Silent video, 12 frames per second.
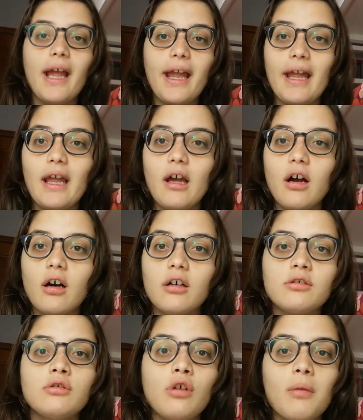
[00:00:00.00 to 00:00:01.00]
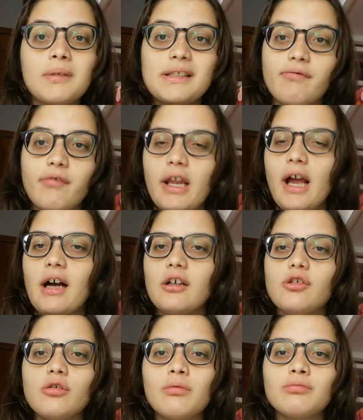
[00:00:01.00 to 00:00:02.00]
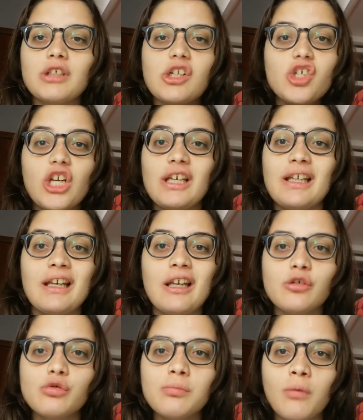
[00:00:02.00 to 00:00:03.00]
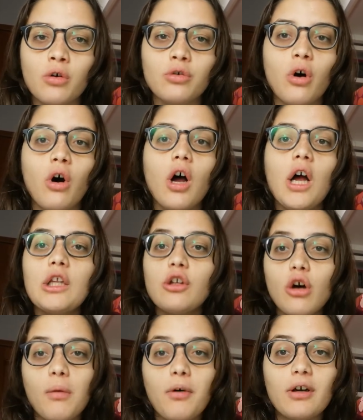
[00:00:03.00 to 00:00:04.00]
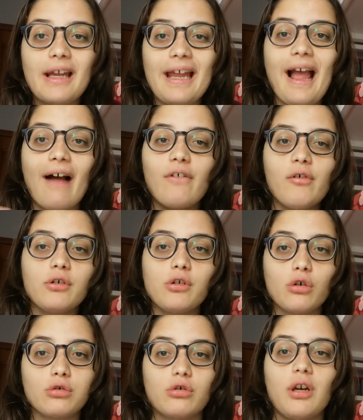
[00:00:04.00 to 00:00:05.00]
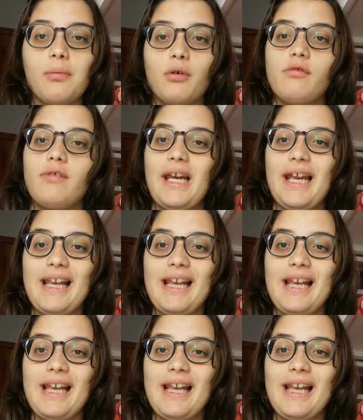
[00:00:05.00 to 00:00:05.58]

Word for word: e uh, non mi si avvia, non si accende in nessun modo dopo che avevo tolto la polvere